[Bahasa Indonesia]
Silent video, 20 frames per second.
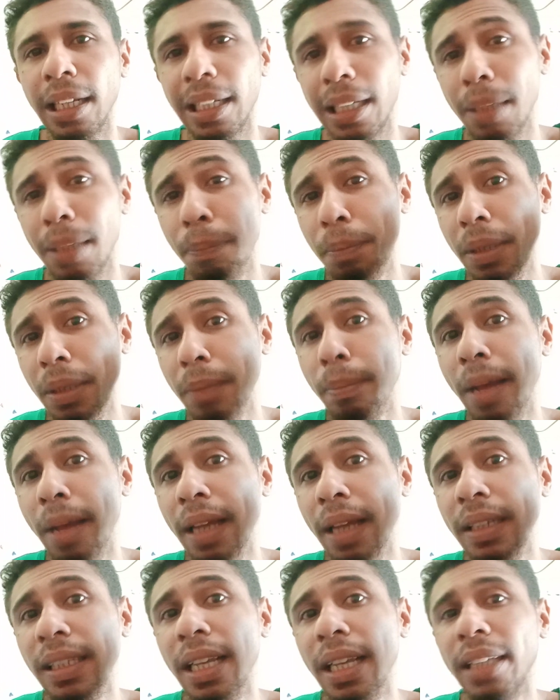
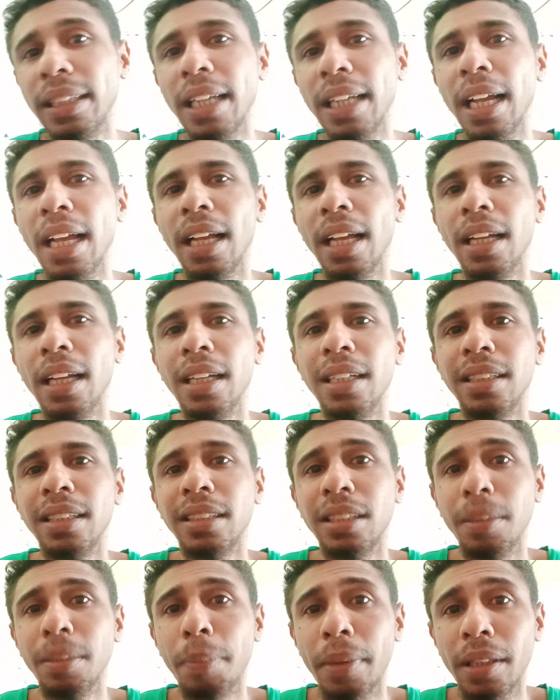kepribadiannya
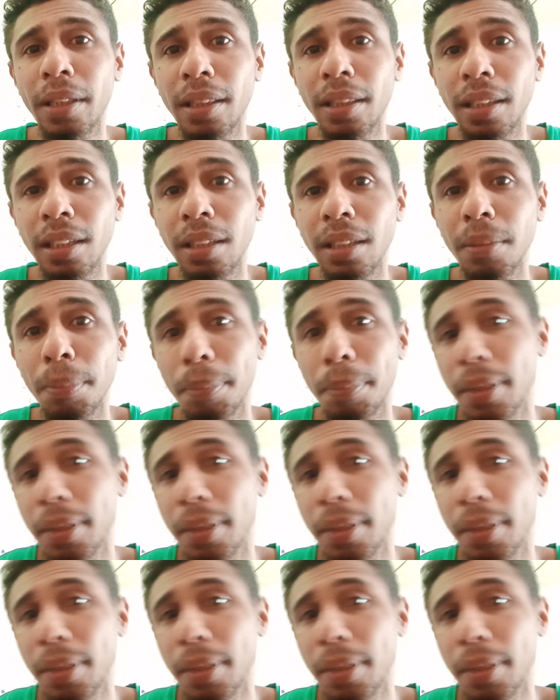seperti